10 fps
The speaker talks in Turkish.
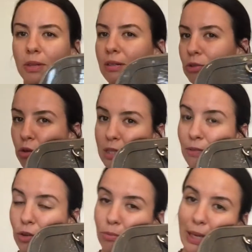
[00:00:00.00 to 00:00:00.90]
Çok
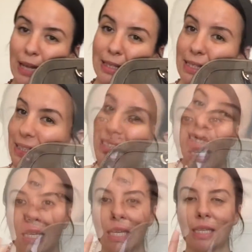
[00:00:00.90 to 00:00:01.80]
seviyorum kendisini.
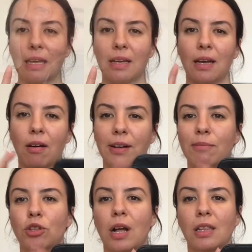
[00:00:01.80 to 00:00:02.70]
Size iki tane aynı
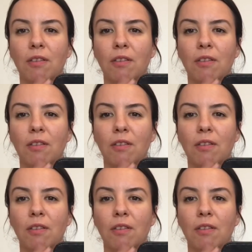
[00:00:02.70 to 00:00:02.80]
modelde